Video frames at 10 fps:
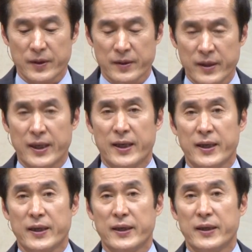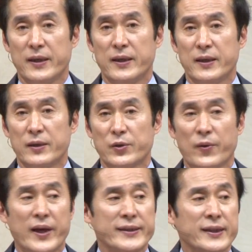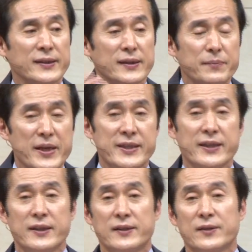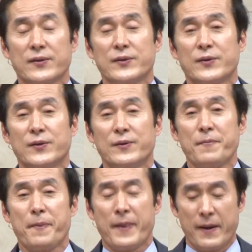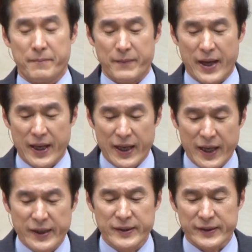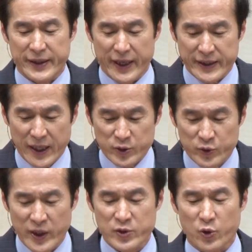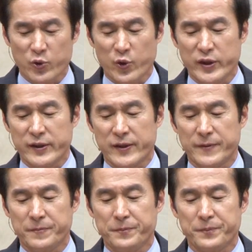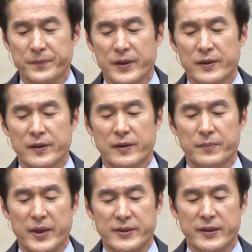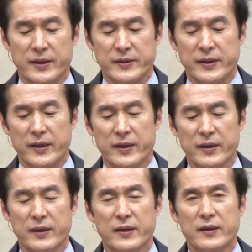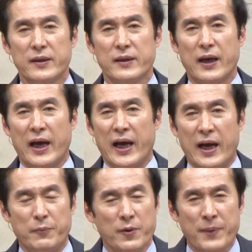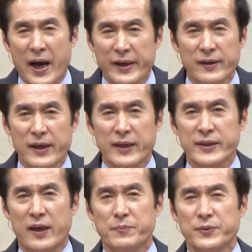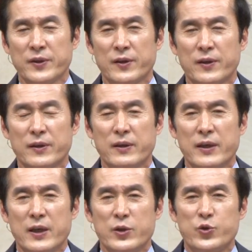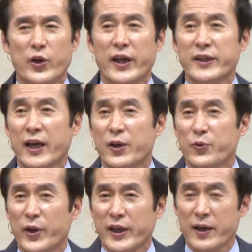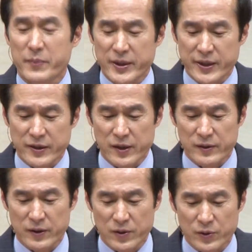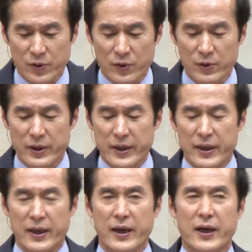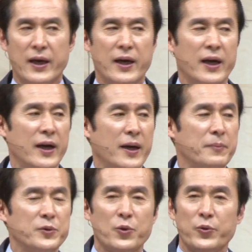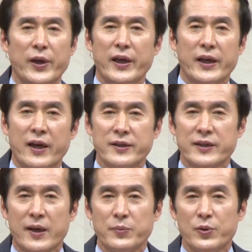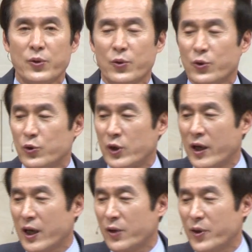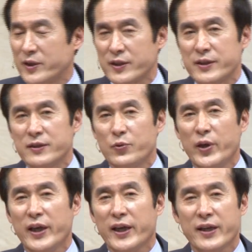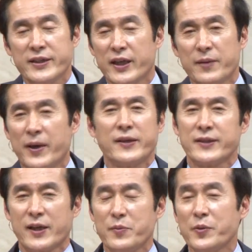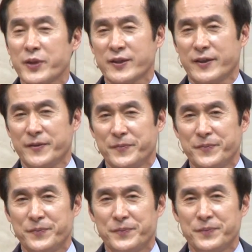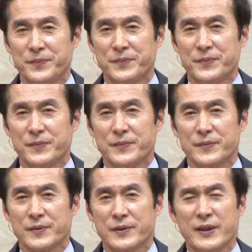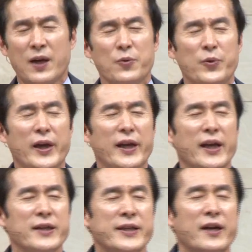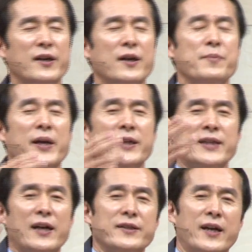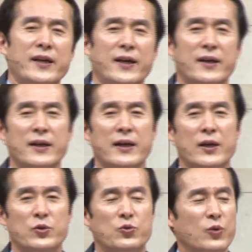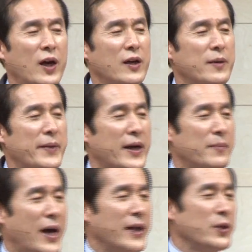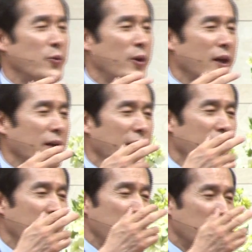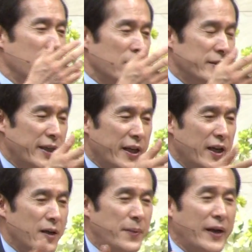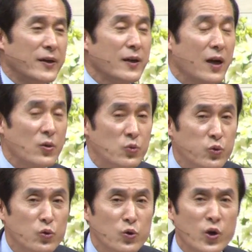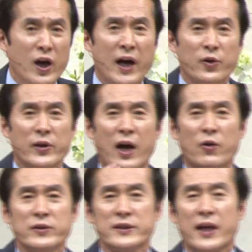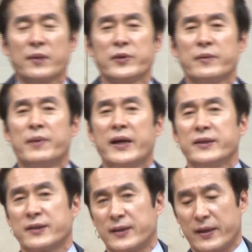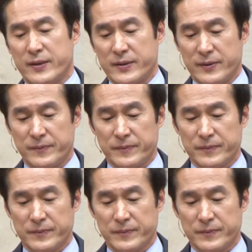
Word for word: 그러나 똑같은 그 메시지를 듣고도 많은 대다수의 종교인들은 그 메시지에 아무 반응을 하지 않을 뿐더러 죄에 대한 회개 메시지를 듣고도 아무도 회개하는 사람도 없고 요단강에 와서 회개 세례 받는 사람이 없었어요. 그냥 회개 세례를 얼마나 잘 전하나 누가 얼마나 많이 회개 세례를 받는가 구경하러 나온 사람들은 많이 있었다 그랬어.